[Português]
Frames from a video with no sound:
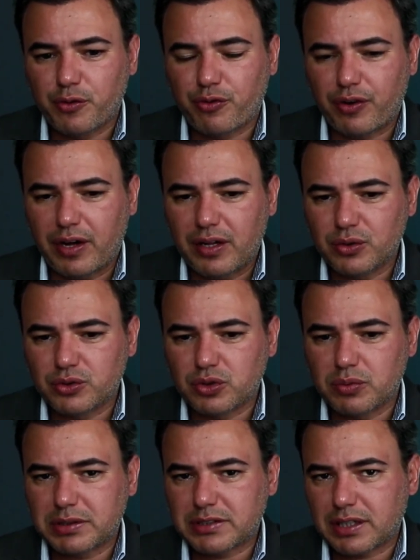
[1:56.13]
eu falo
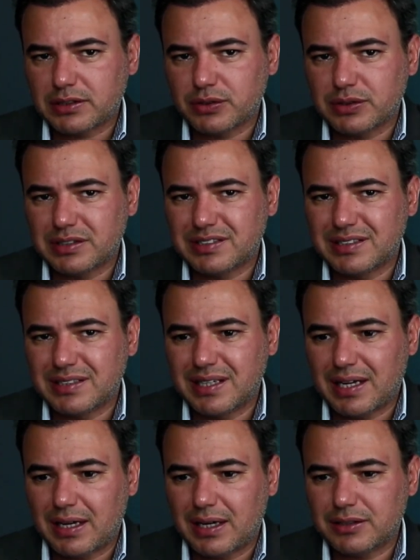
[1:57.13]
sobre essa questão de
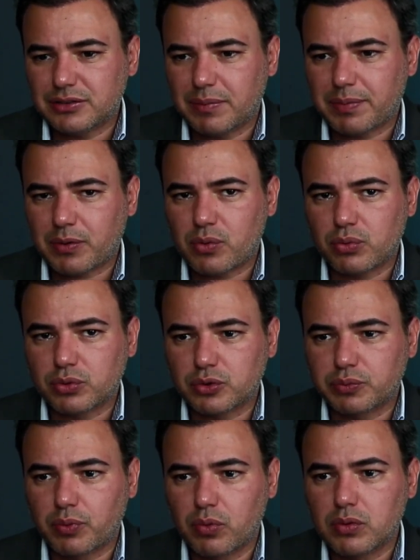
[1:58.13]
ensinar a estudar para
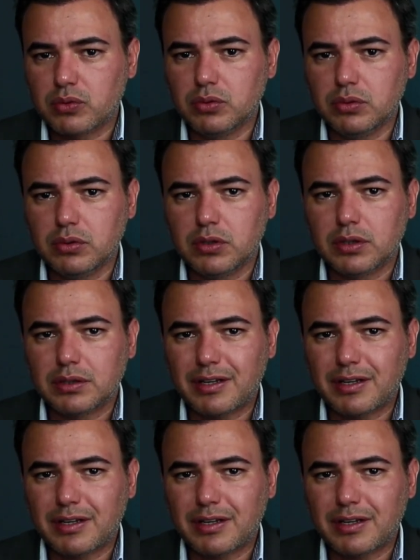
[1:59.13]
concurso público